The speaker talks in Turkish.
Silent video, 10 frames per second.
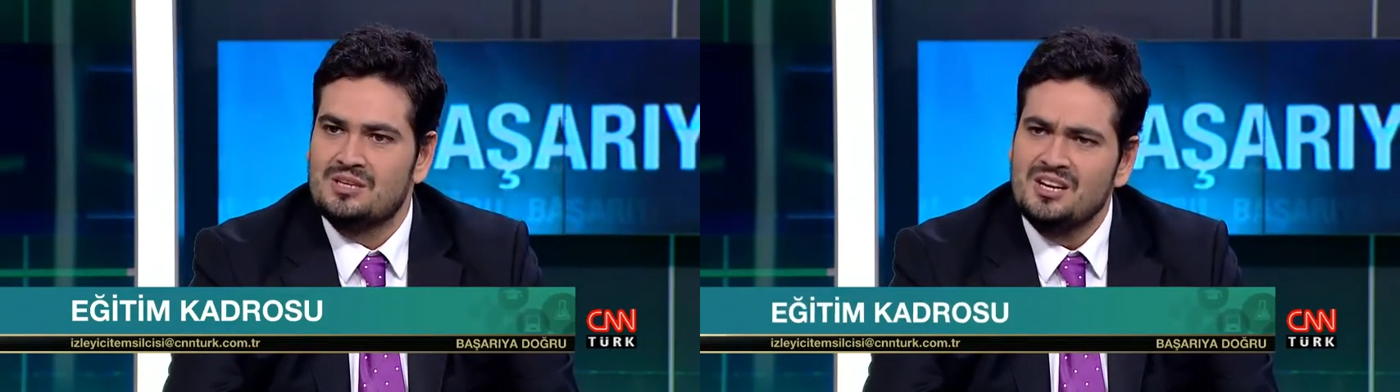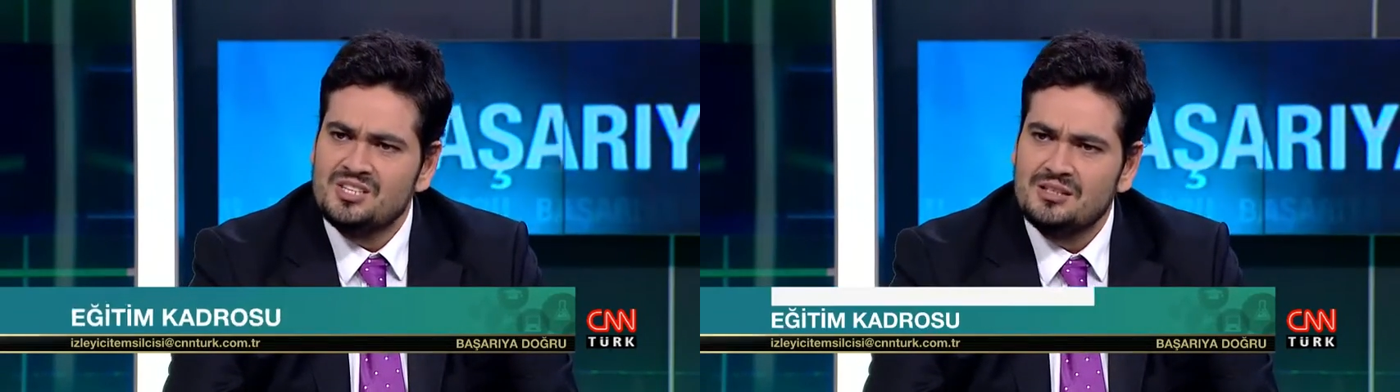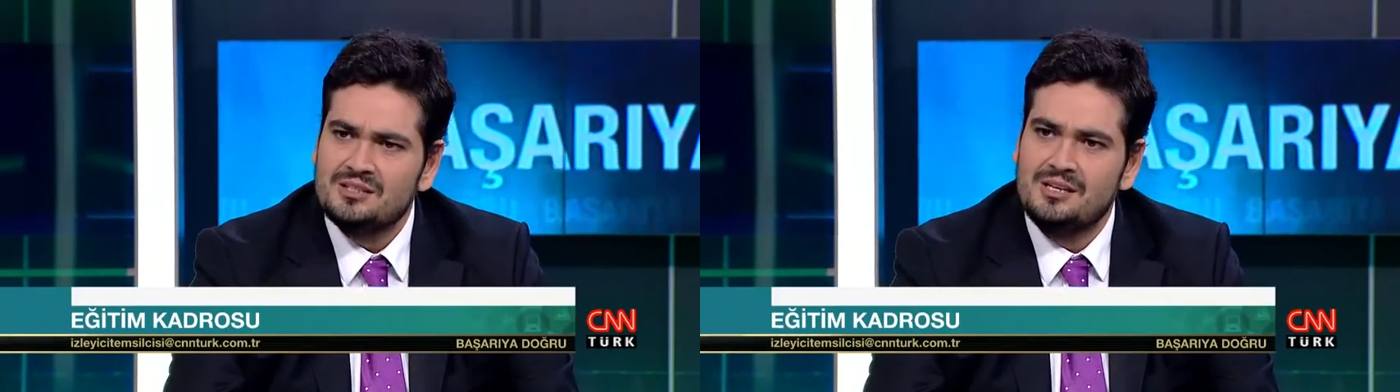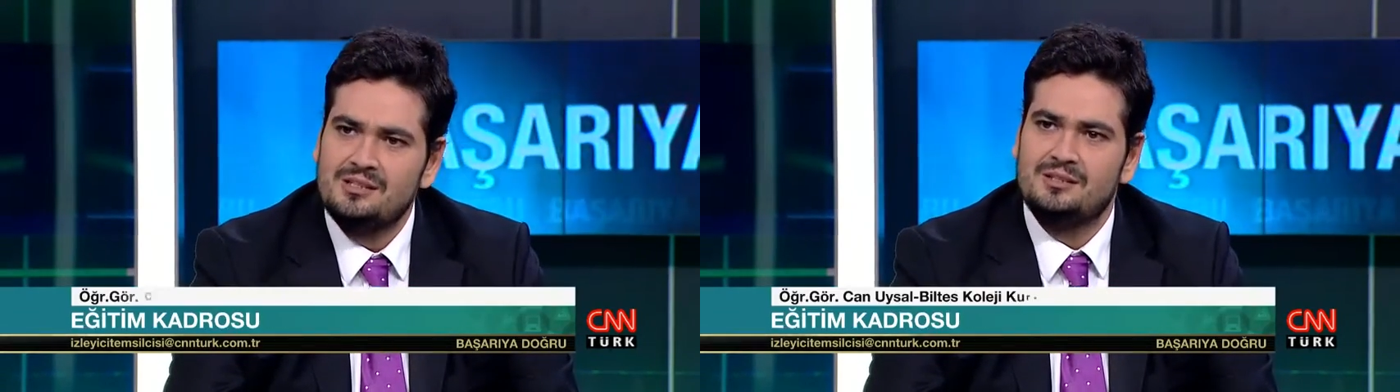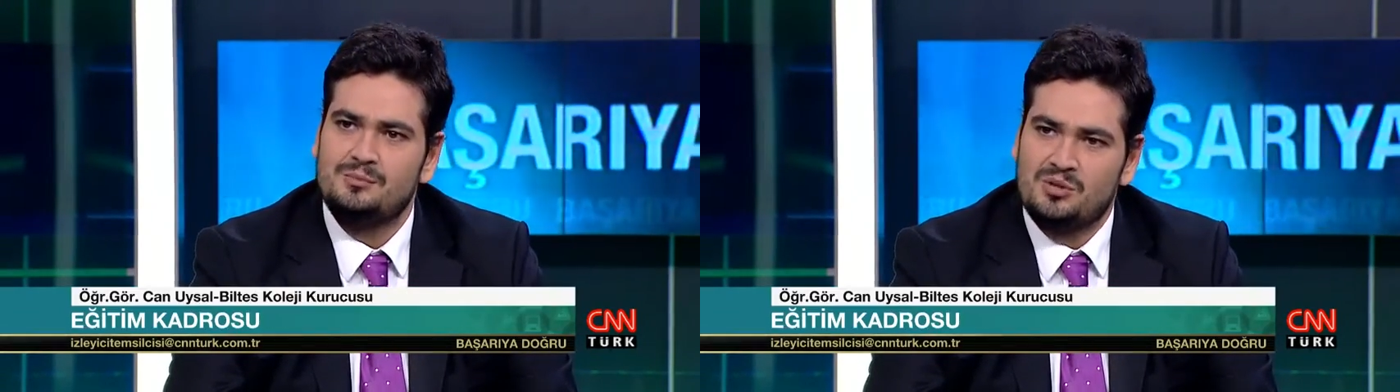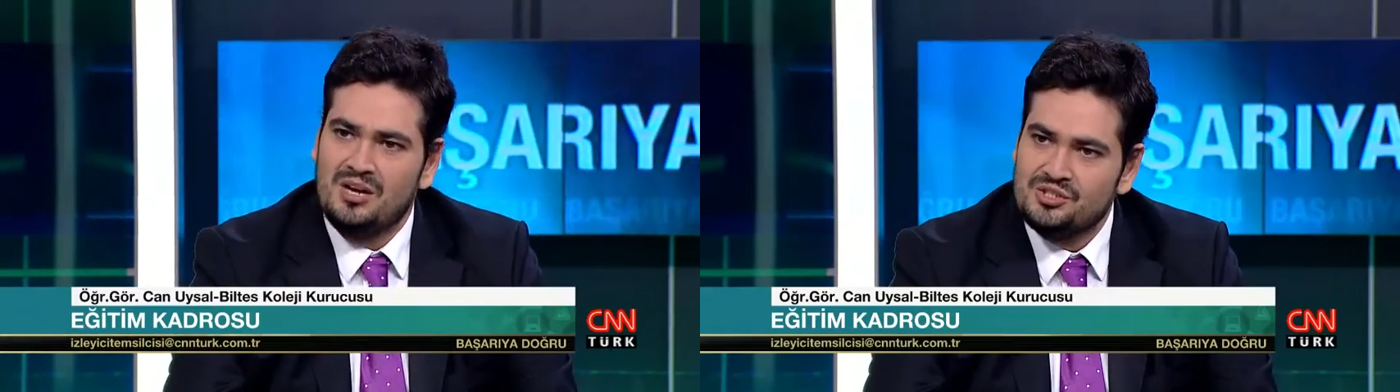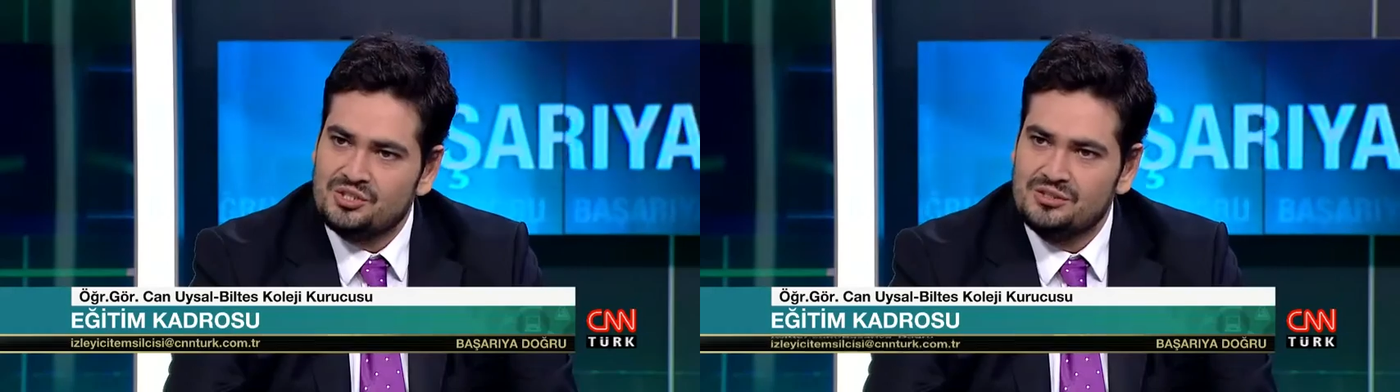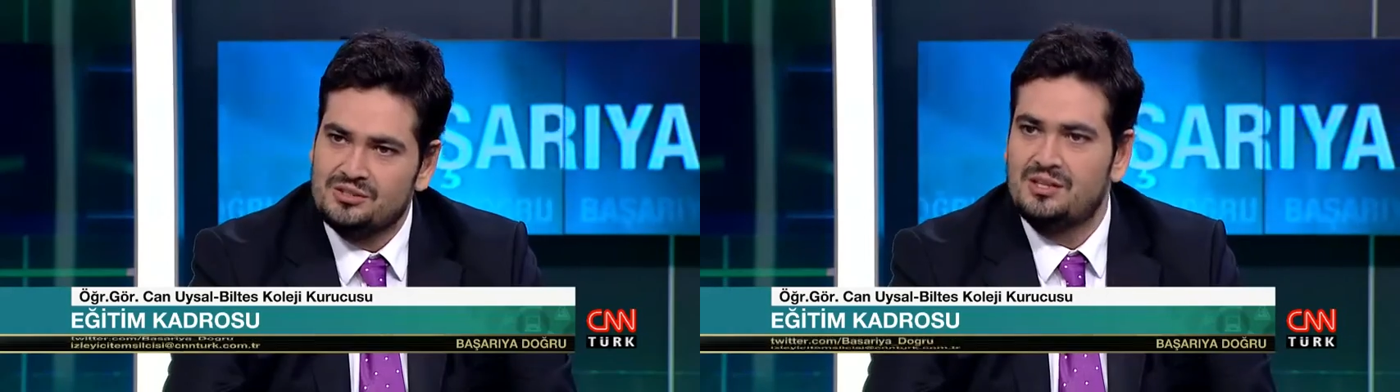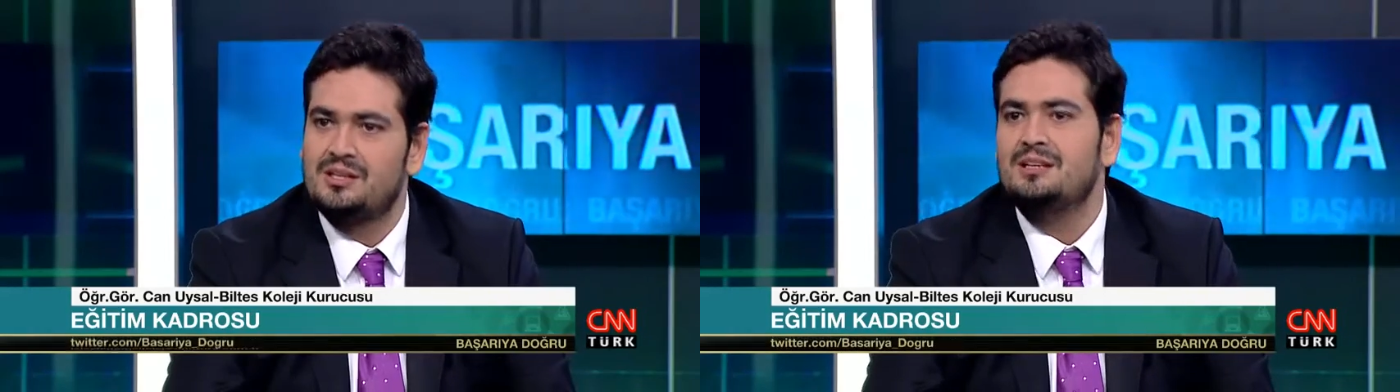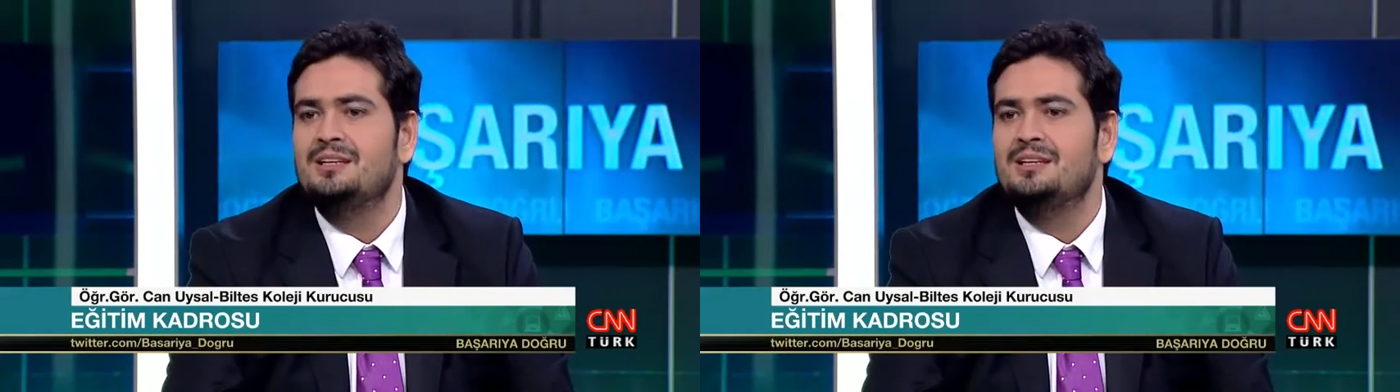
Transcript: Gerçekten branşında